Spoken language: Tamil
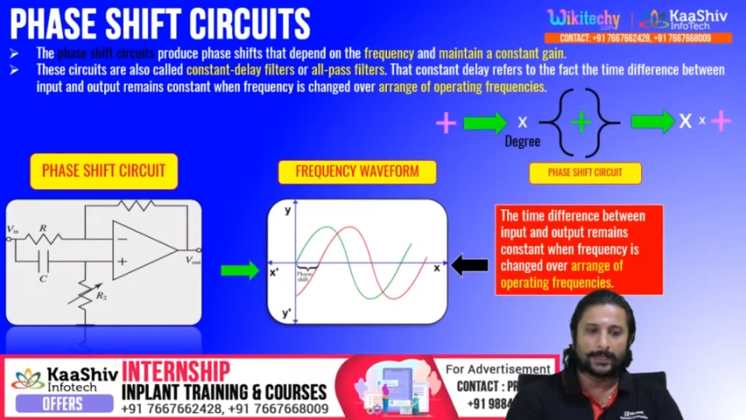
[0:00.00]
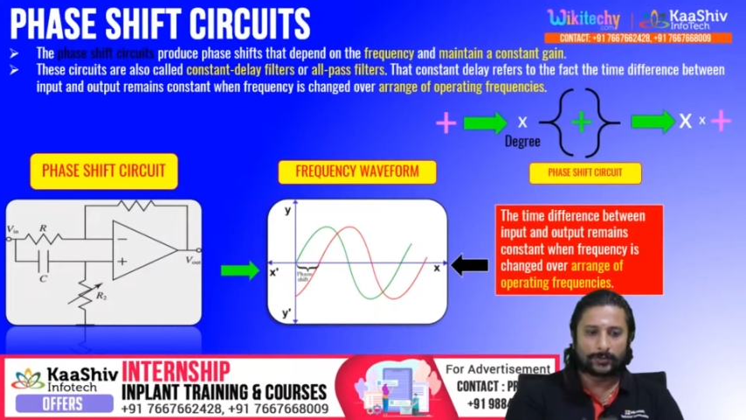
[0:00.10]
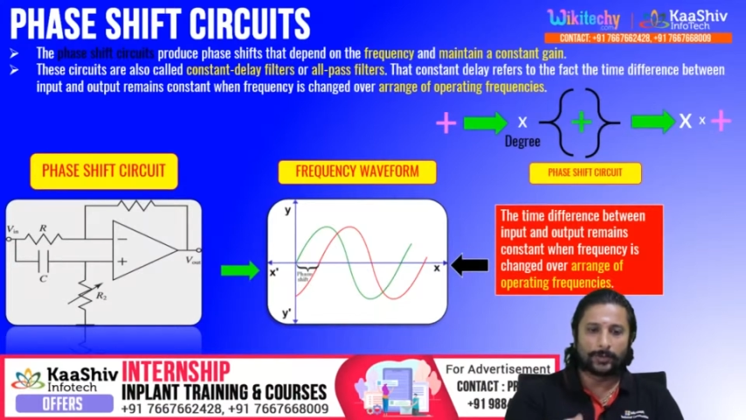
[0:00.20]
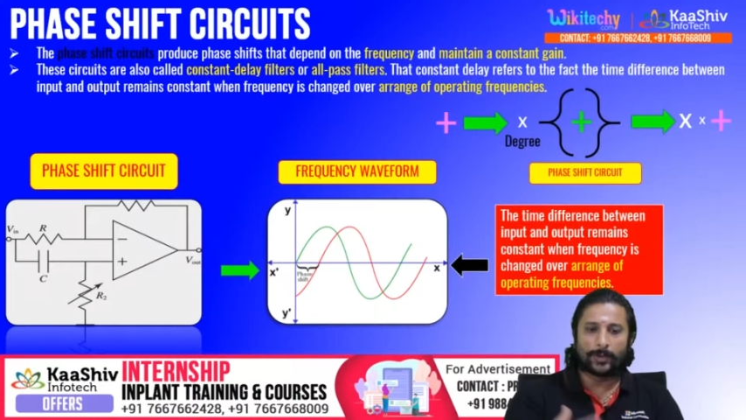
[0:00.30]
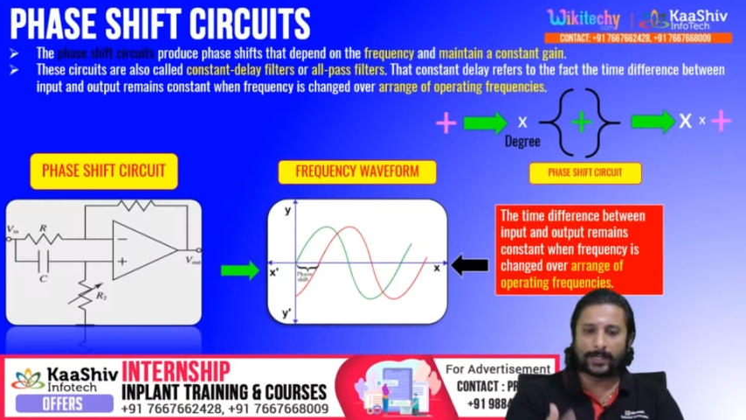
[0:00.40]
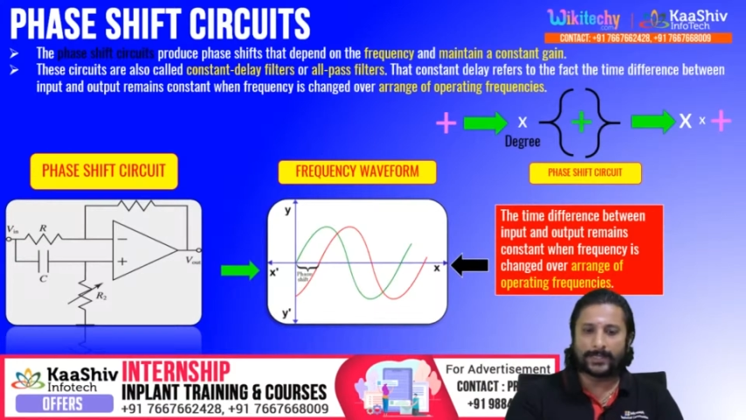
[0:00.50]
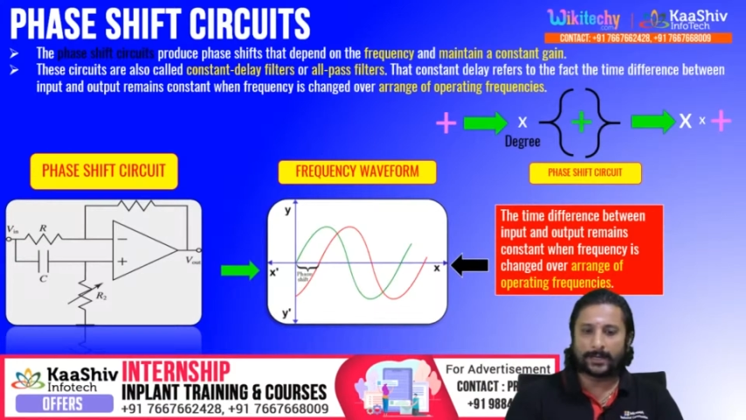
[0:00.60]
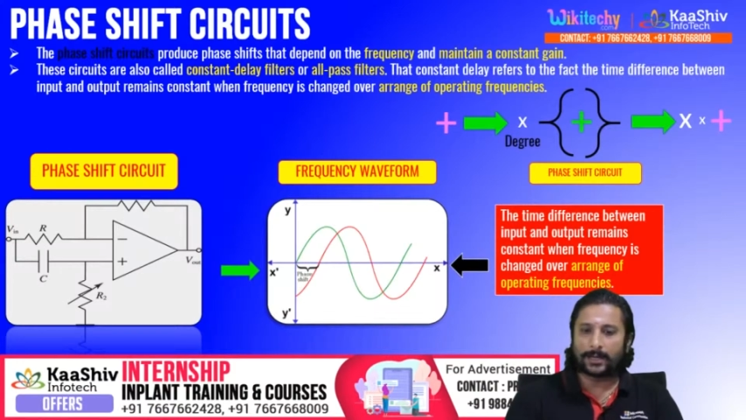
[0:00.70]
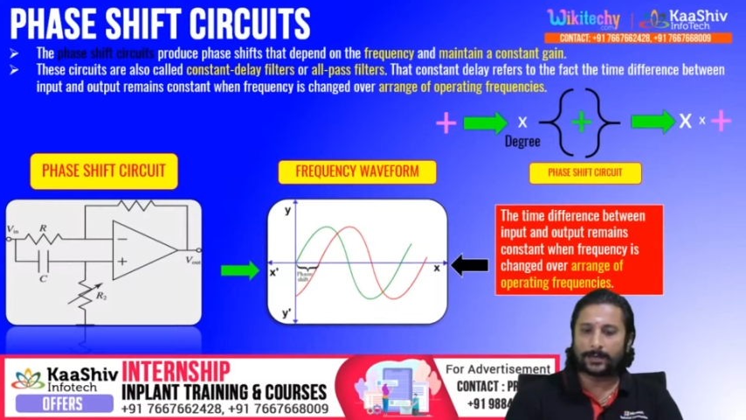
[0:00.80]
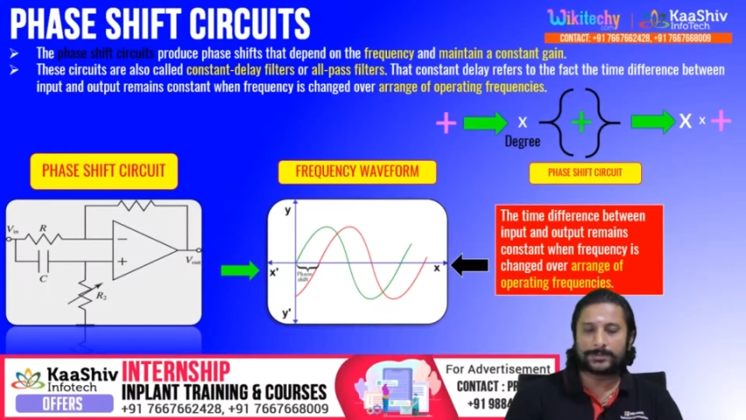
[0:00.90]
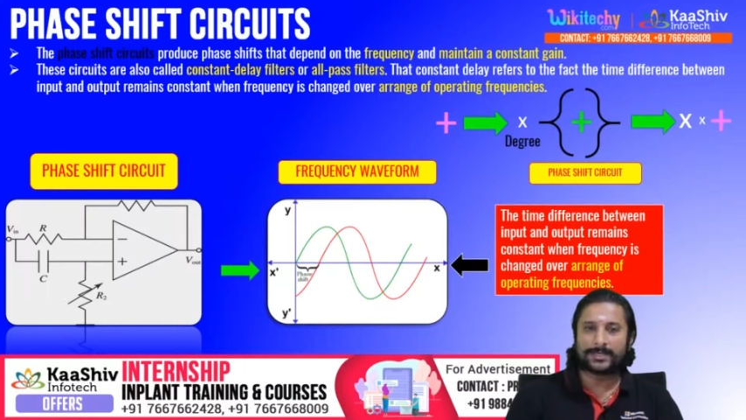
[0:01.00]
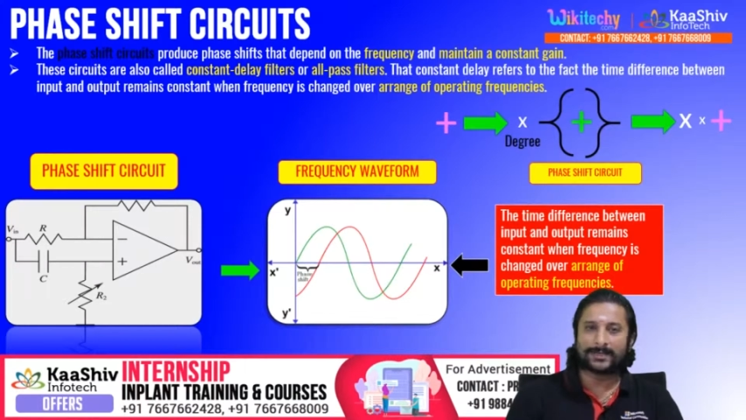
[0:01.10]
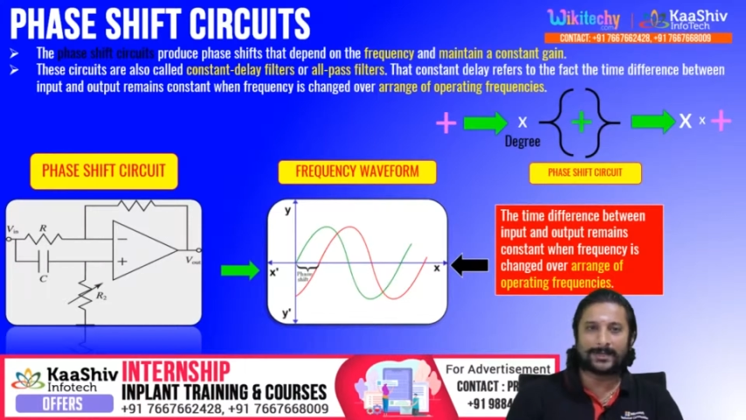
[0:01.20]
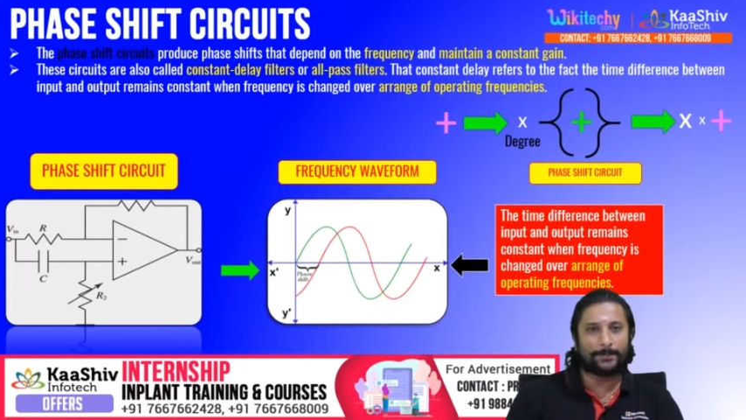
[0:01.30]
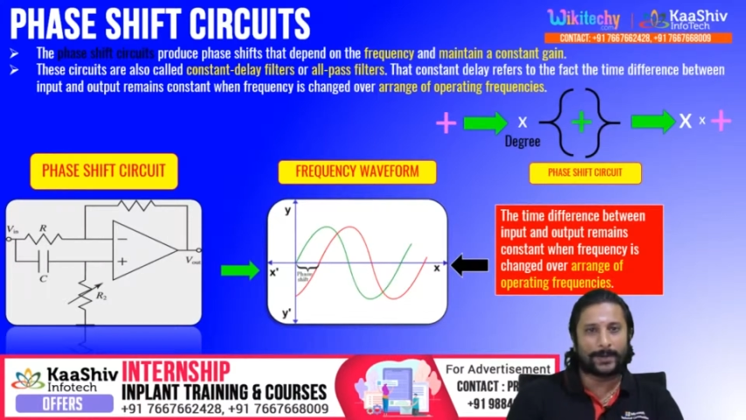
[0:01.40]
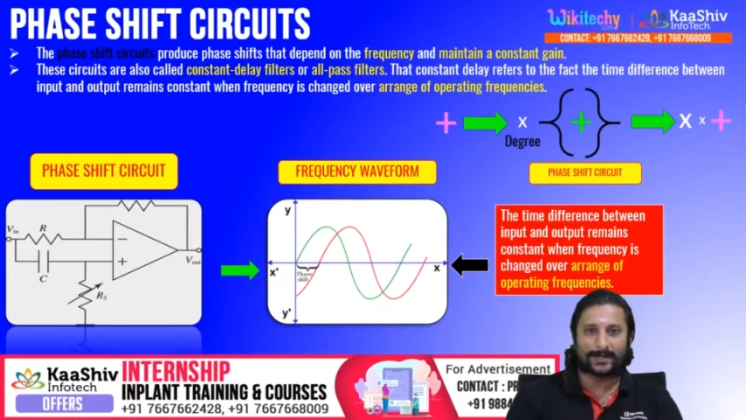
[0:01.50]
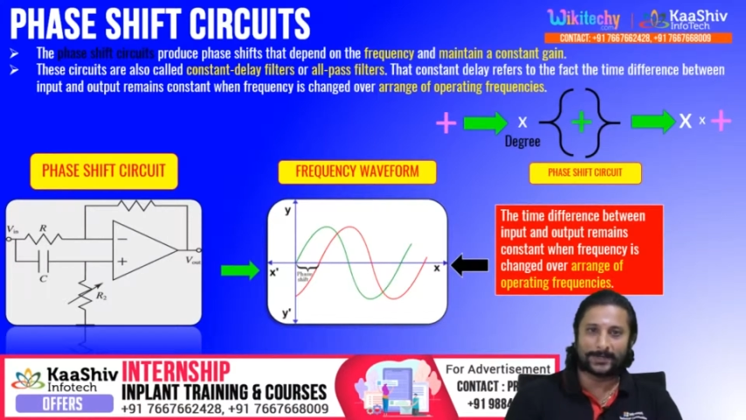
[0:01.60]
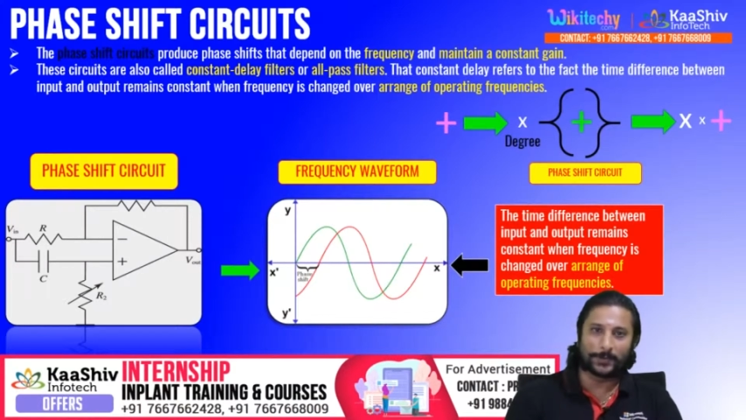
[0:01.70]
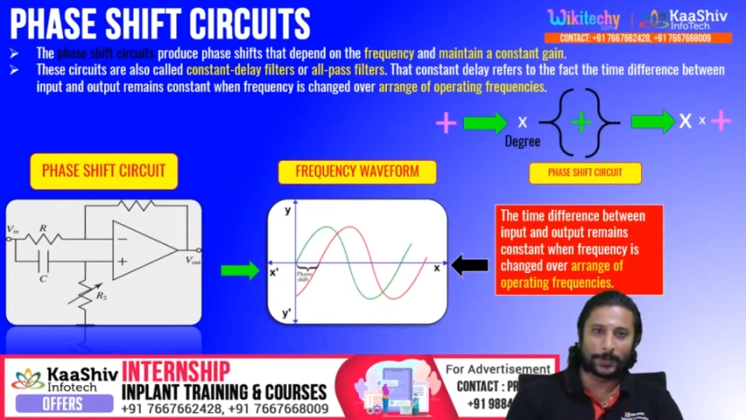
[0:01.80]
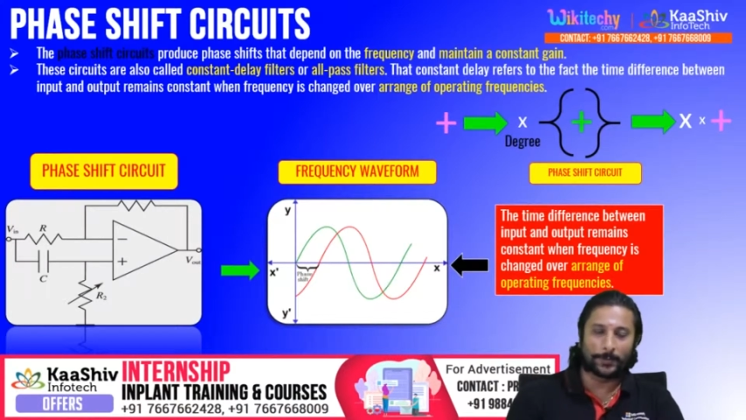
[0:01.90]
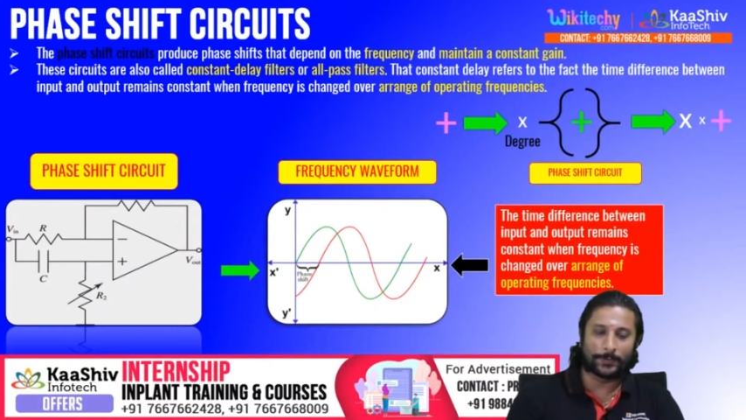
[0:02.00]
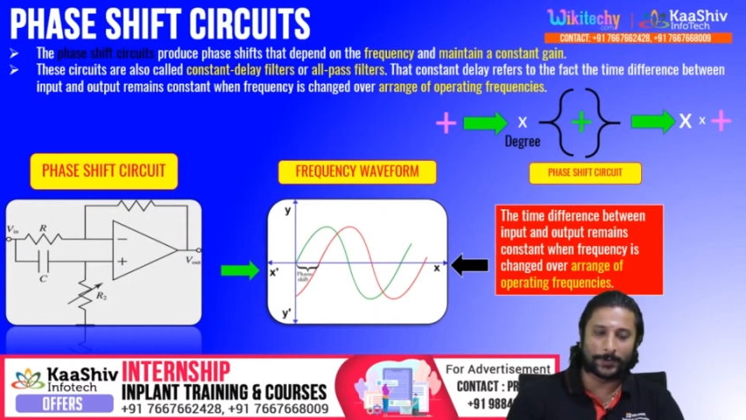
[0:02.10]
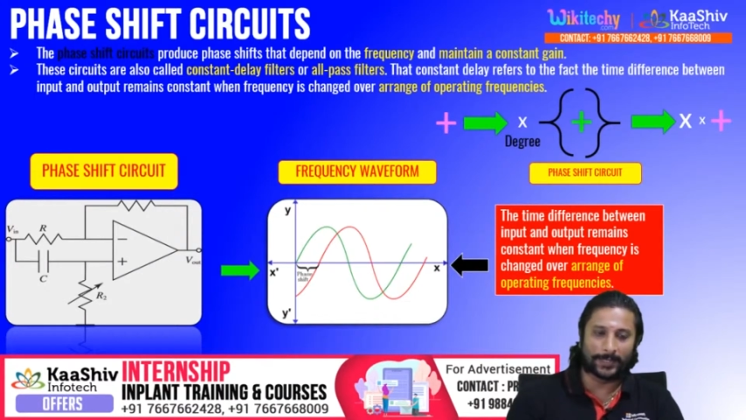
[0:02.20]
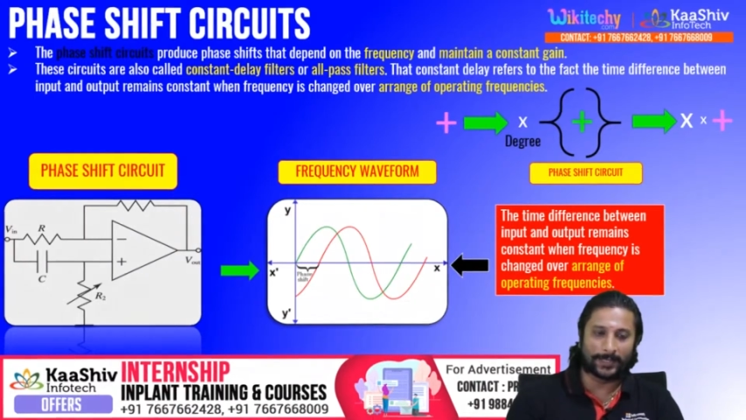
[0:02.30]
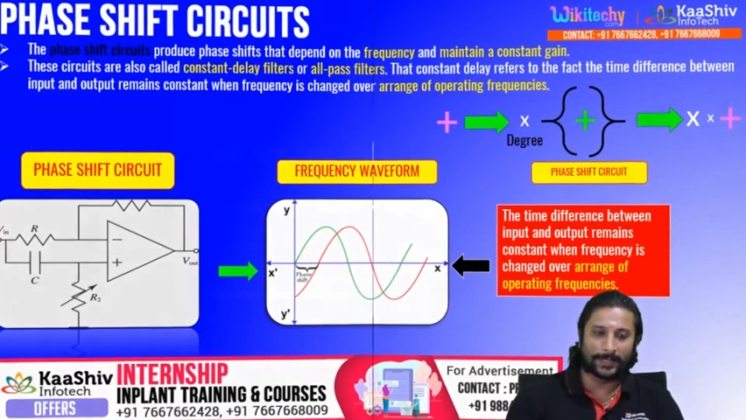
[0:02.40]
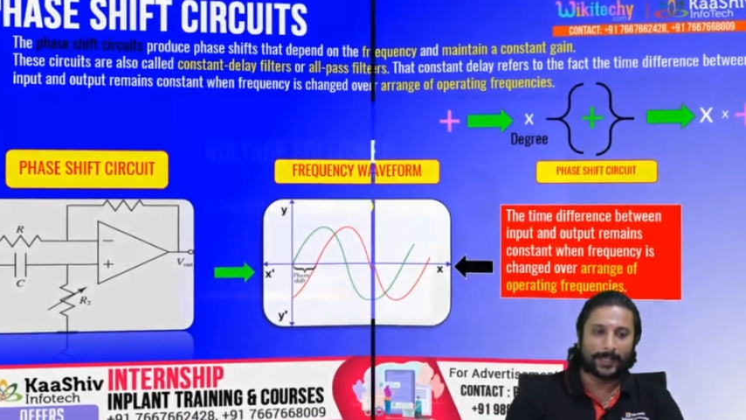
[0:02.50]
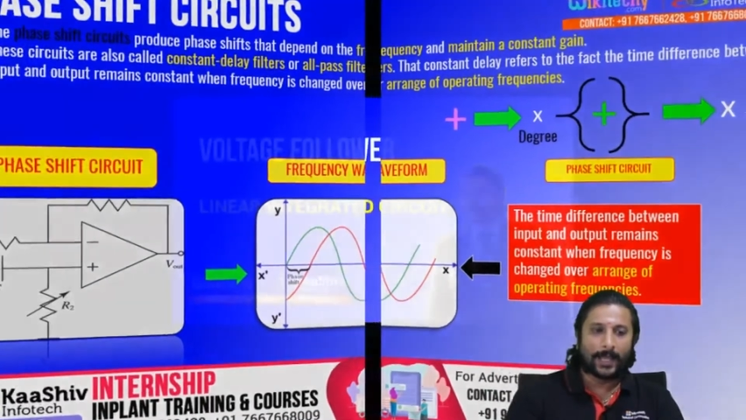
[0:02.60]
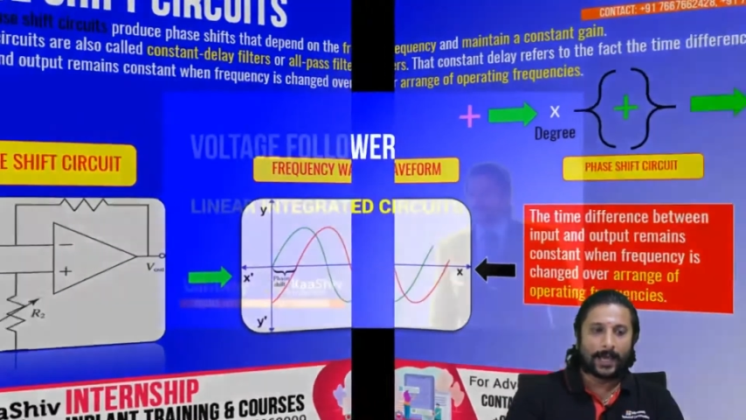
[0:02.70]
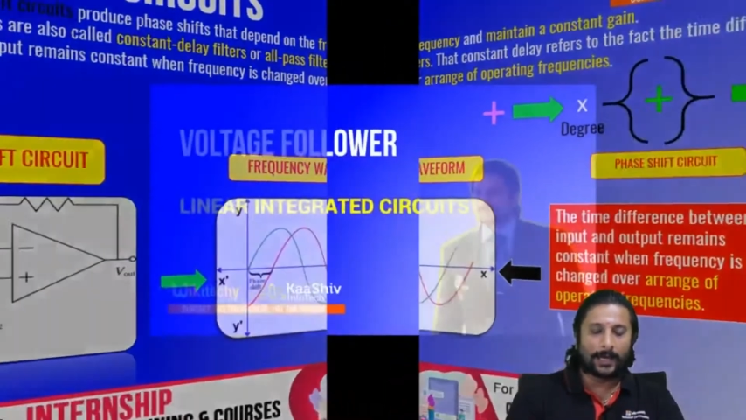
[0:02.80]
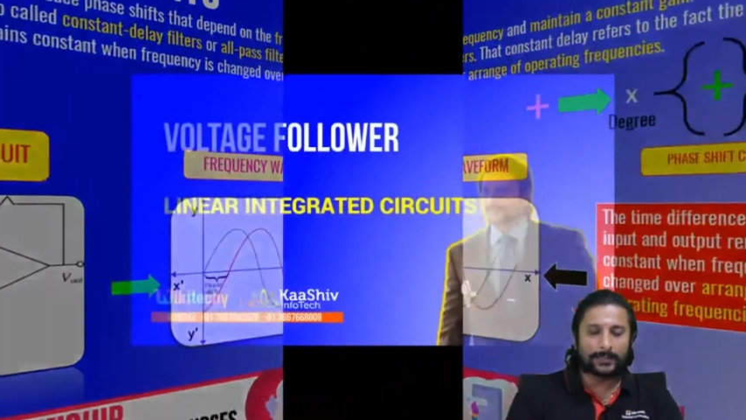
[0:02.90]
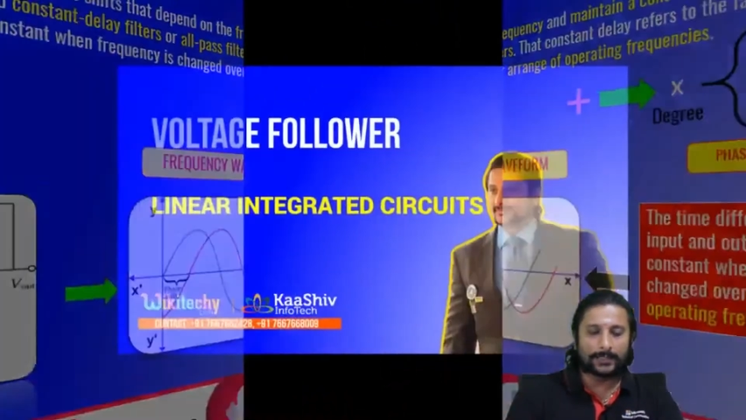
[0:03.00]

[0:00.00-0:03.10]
திரும்ப அதையே நான் காமிச்சிருக்கேங்க பாருங்கள் உங்களுக்கு புரியுங்க அடுத்து நம்ம